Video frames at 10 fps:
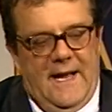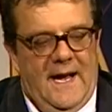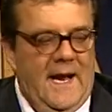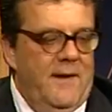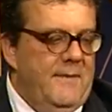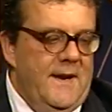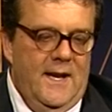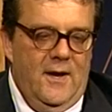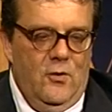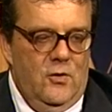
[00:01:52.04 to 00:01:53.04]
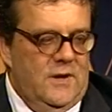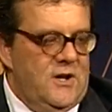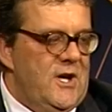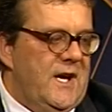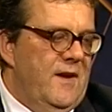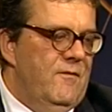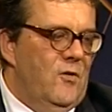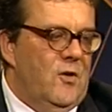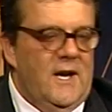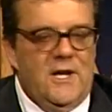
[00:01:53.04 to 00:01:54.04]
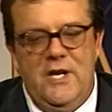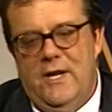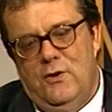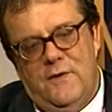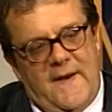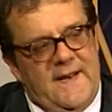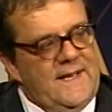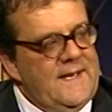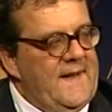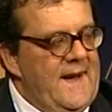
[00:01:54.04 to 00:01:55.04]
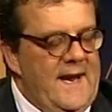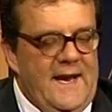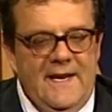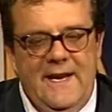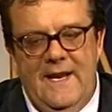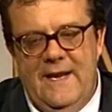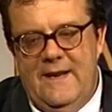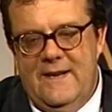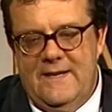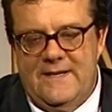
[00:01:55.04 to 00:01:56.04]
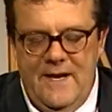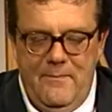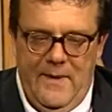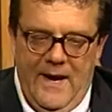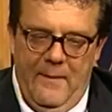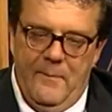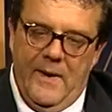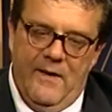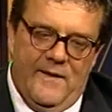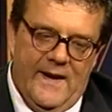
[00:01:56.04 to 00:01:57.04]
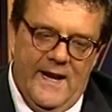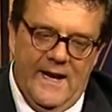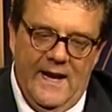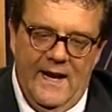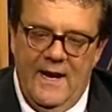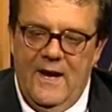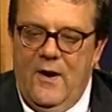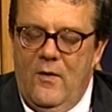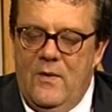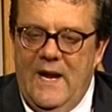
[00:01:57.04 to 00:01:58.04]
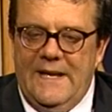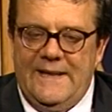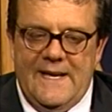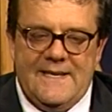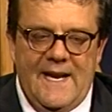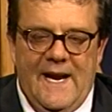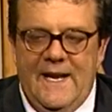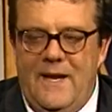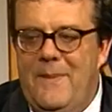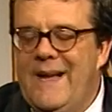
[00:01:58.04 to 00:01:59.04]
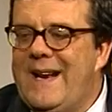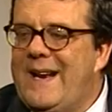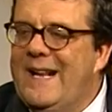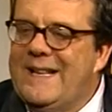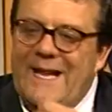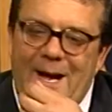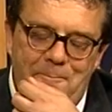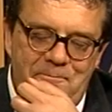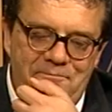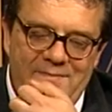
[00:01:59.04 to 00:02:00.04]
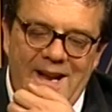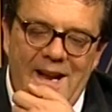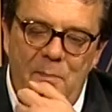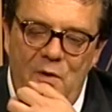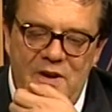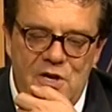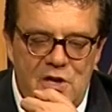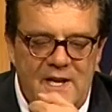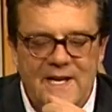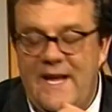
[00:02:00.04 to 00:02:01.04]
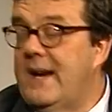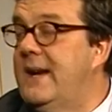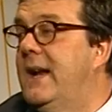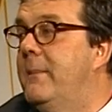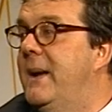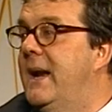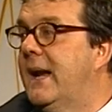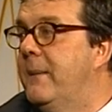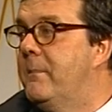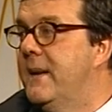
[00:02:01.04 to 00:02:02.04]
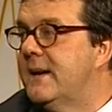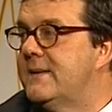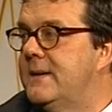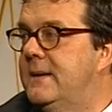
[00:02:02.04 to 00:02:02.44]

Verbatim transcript: alla fine dei conti c'è chi invoca il 133, chi sembra preferire un'altra strada, ma in realtà la provincia di Terni è bella che persa.